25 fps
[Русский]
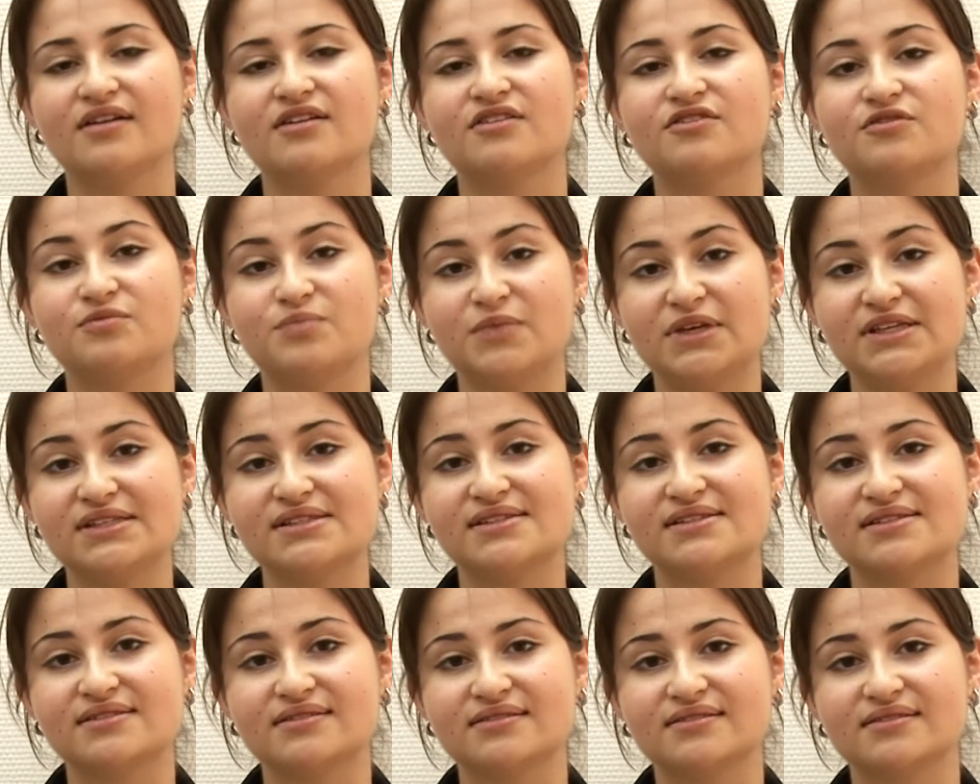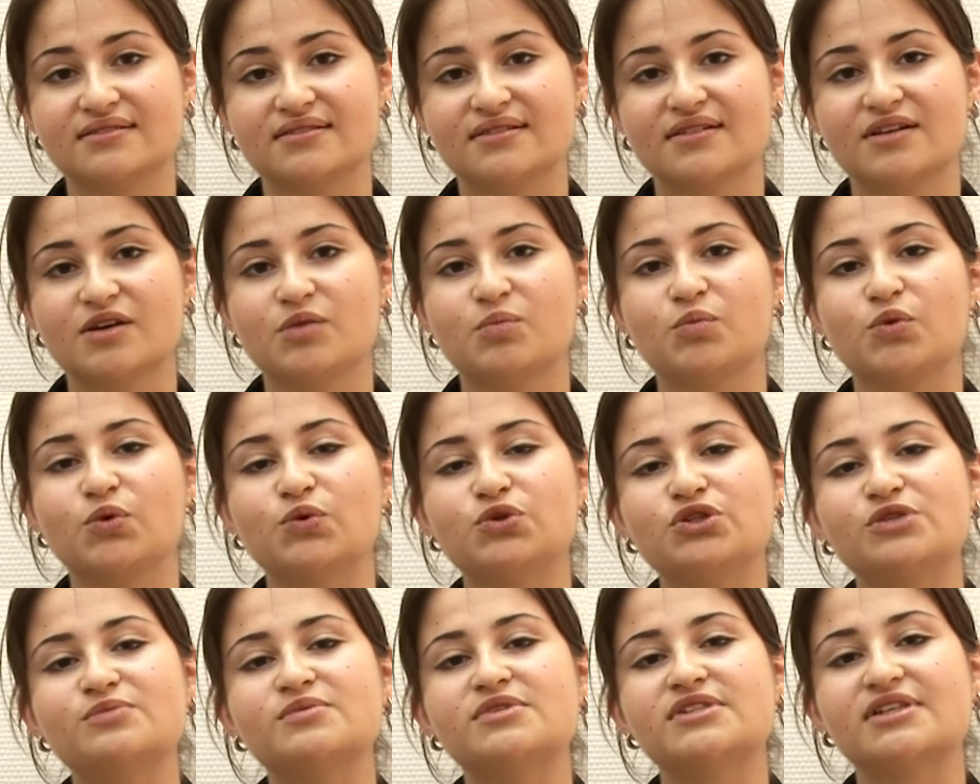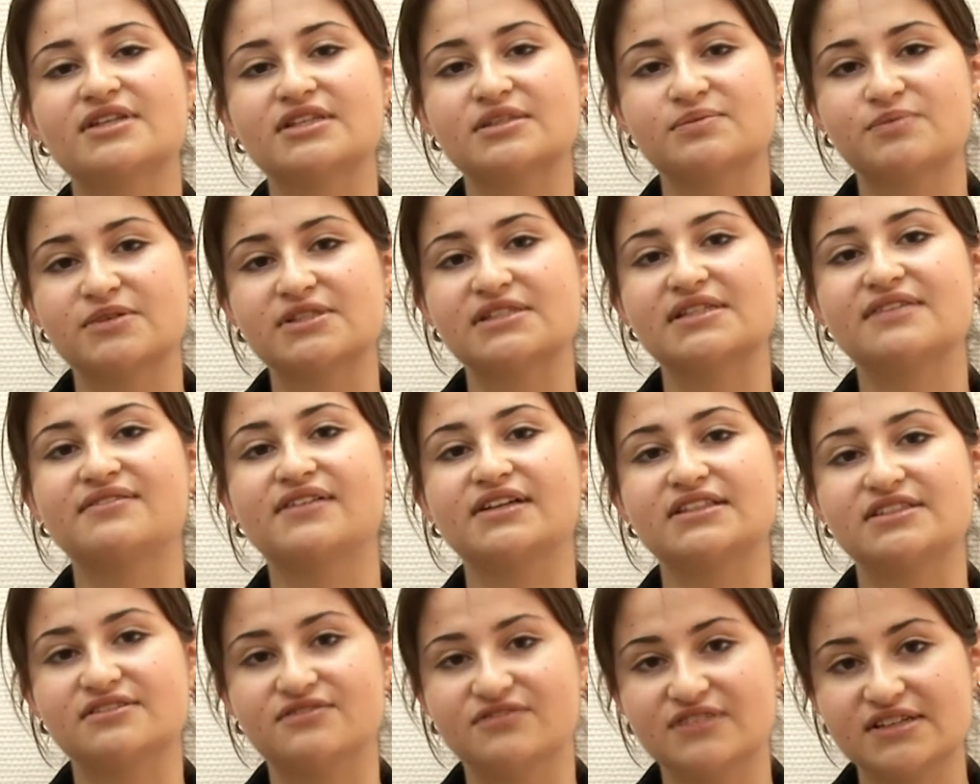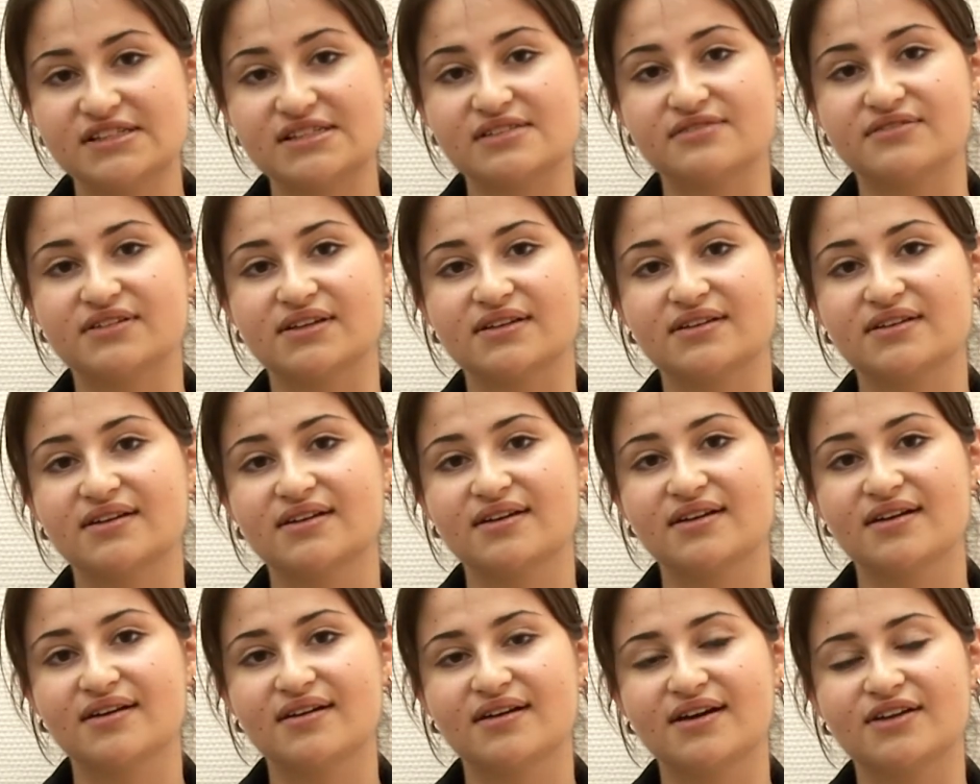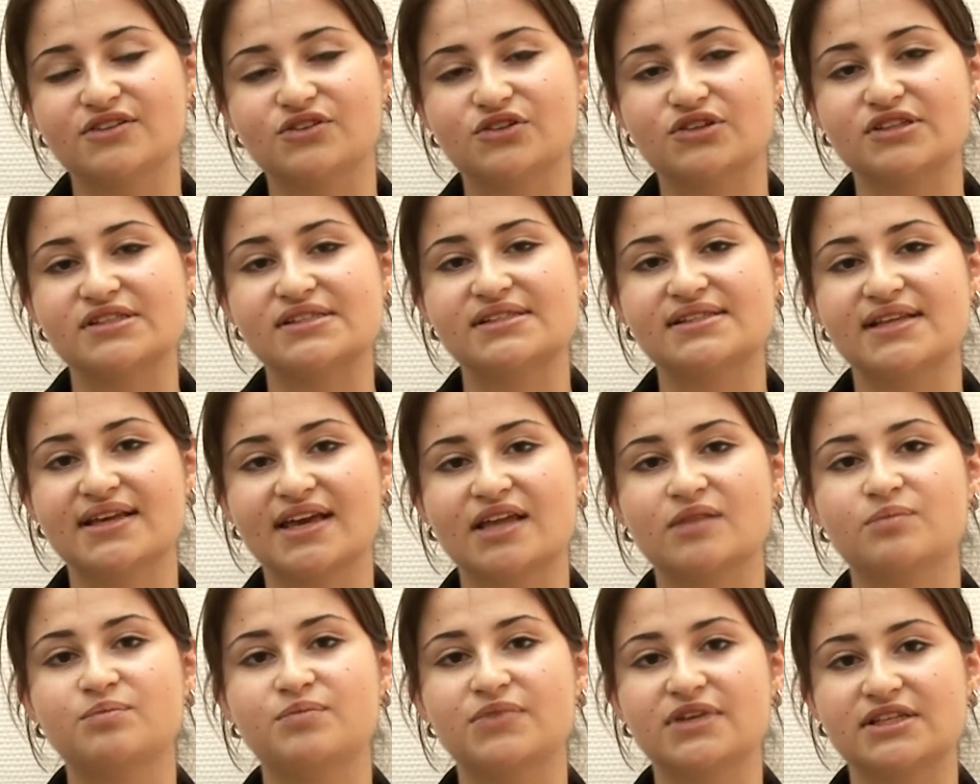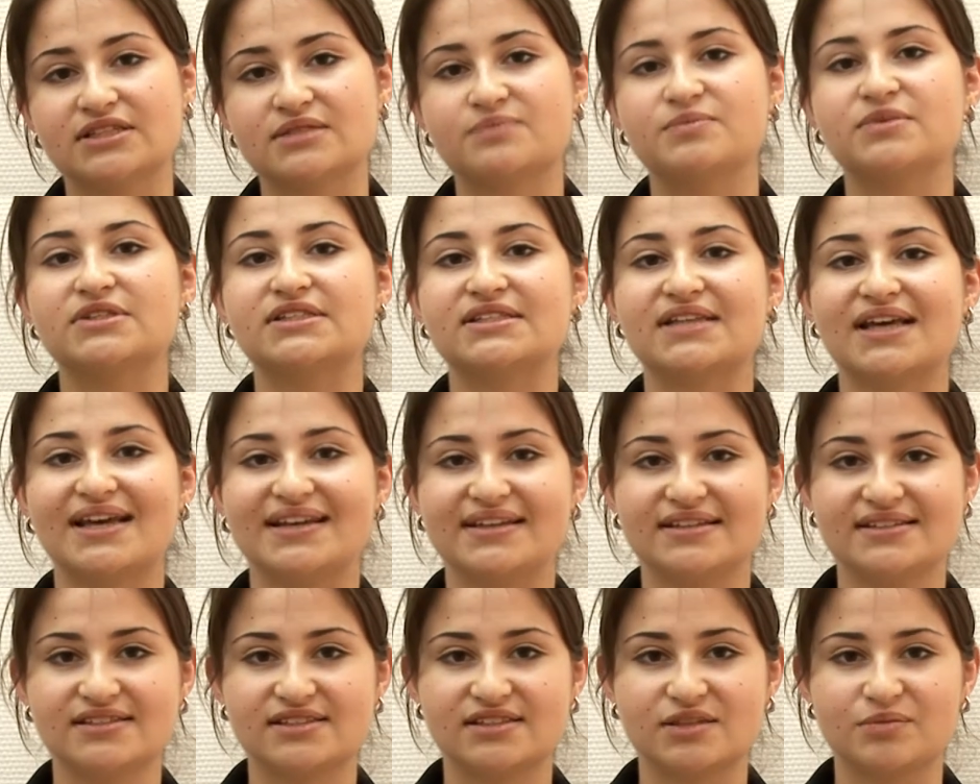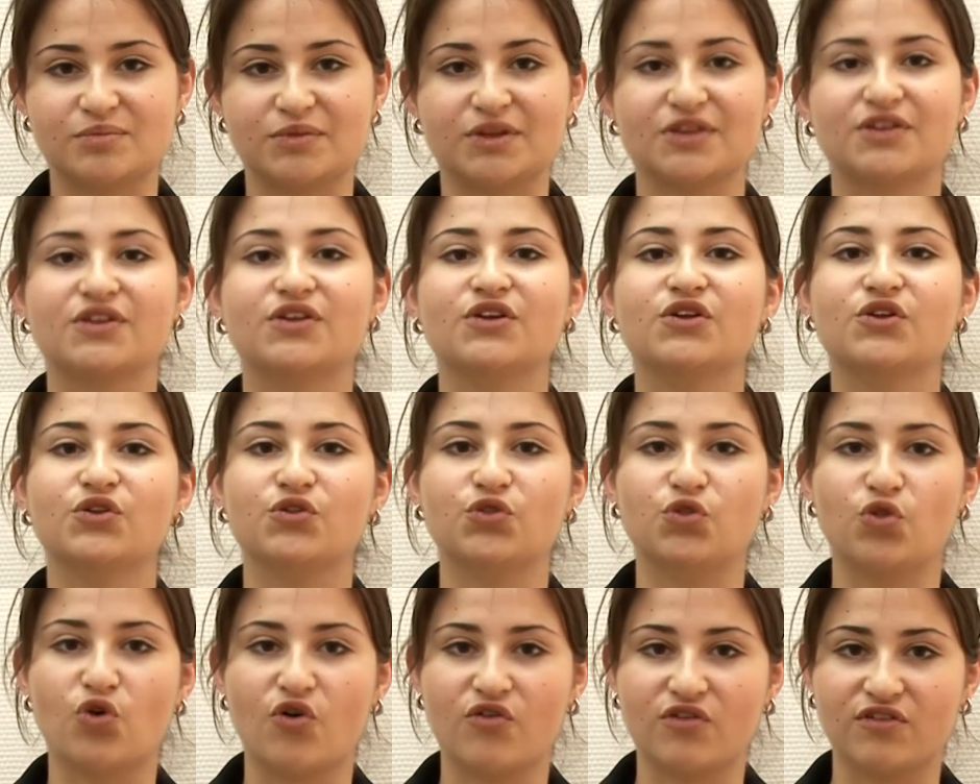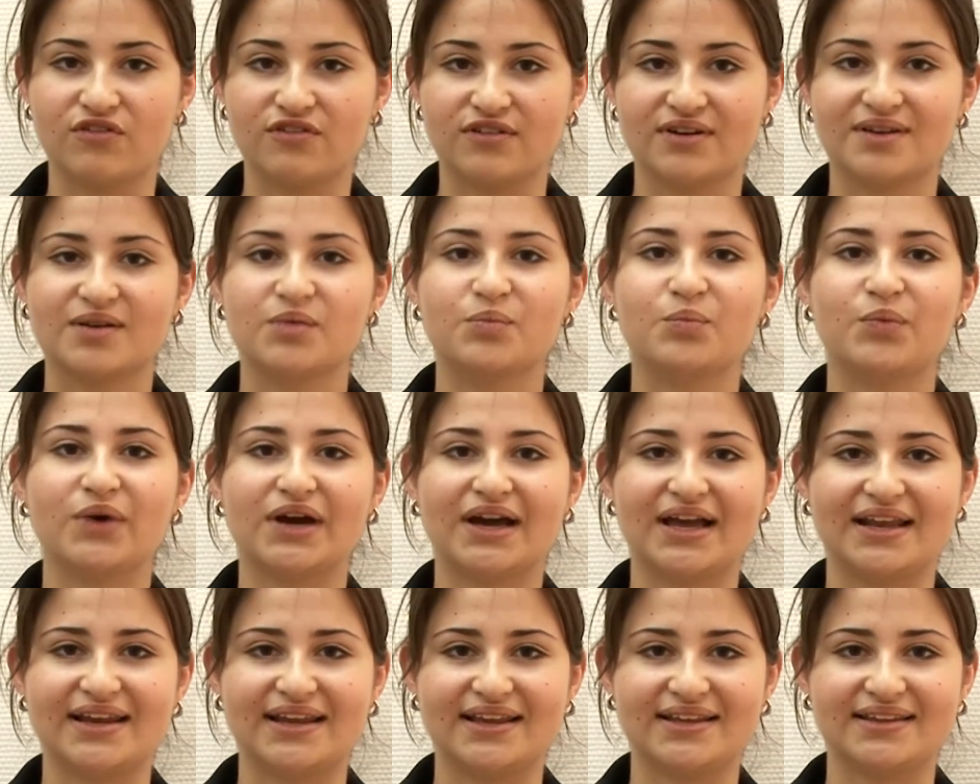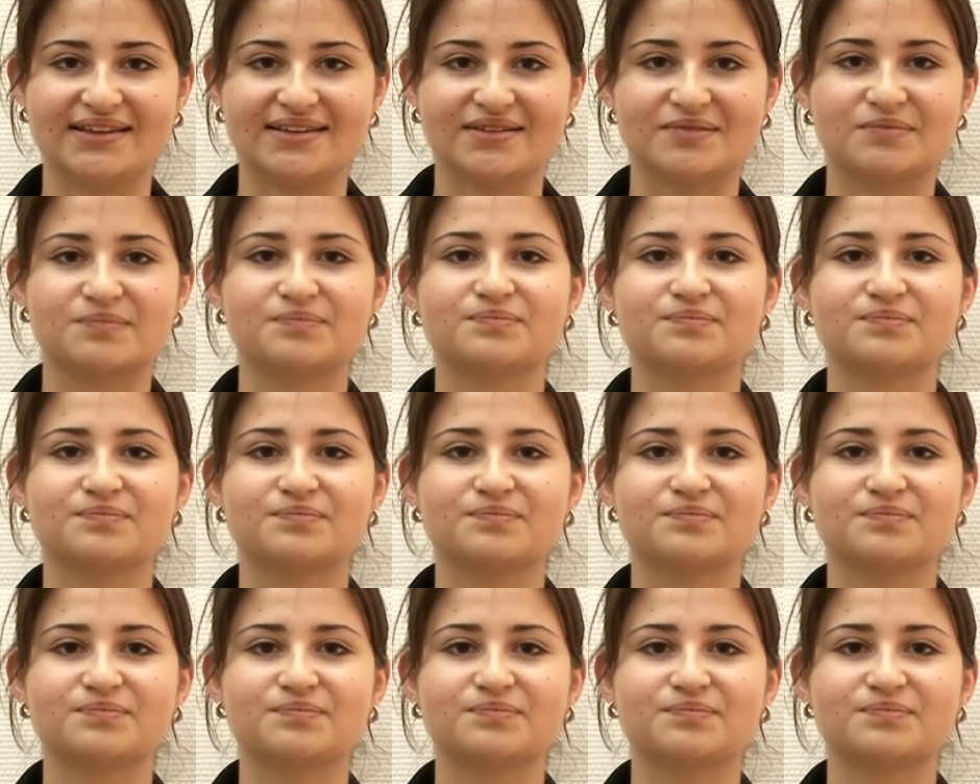Вместе мы учимся распознавать вызовы, которые стоят перед специалистами нового поколения.